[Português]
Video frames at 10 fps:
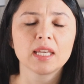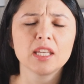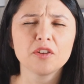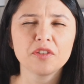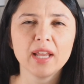
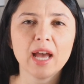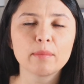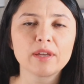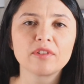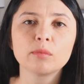E eu falei, ah,
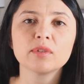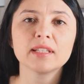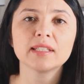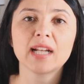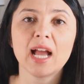mãe, vamos
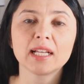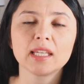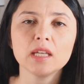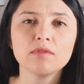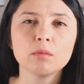entrar
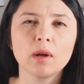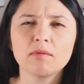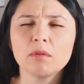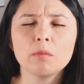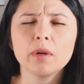aqui vamos,
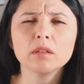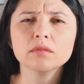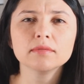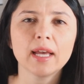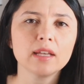vamos
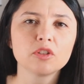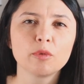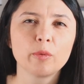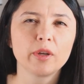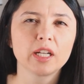perguntar
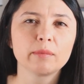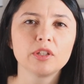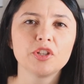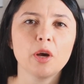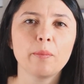sobre o
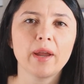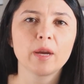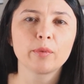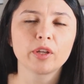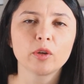programa de au
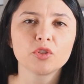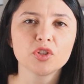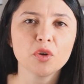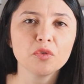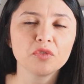pair, porque eu
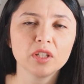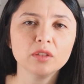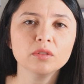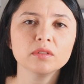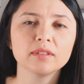tinha
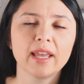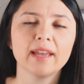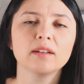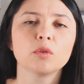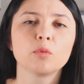ouvido,
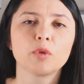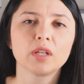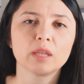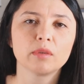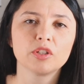né, o
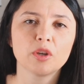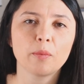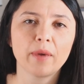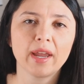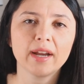programa de
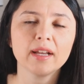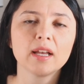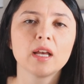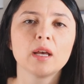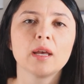au pair
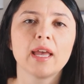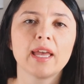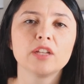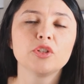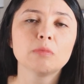
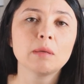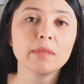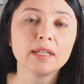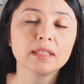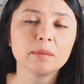é, de uma
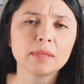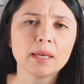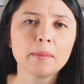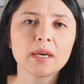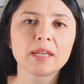amiga da
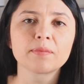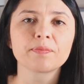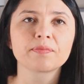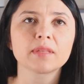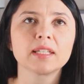minha mãe.
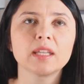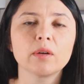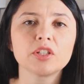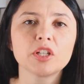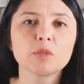
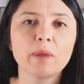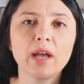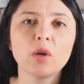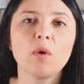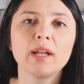Então a gente
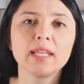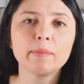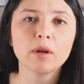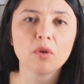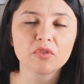parou
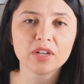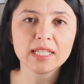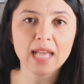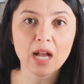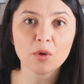ali para
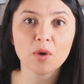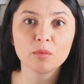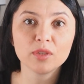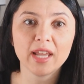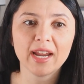conversar com a
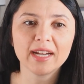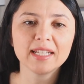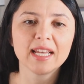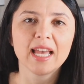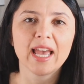
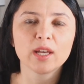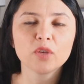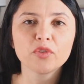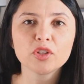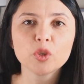mulher.
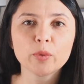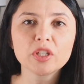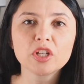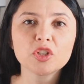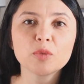Ela foi
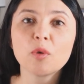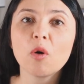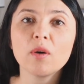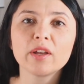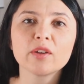super gente
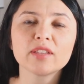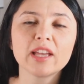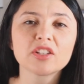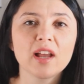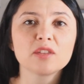boa e eu
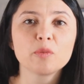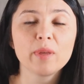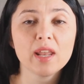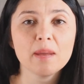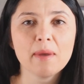saí de lá
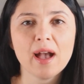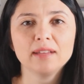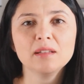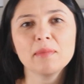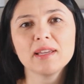super
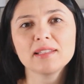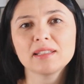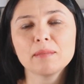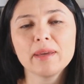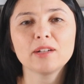animada, mas
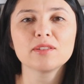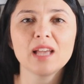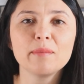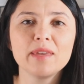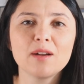também não
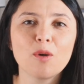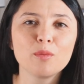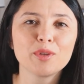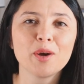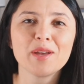sabia
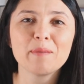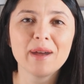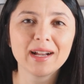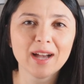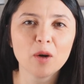como que eu ia
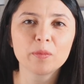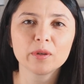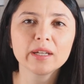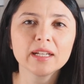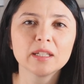pagar o
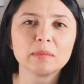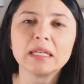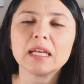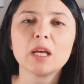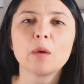programa.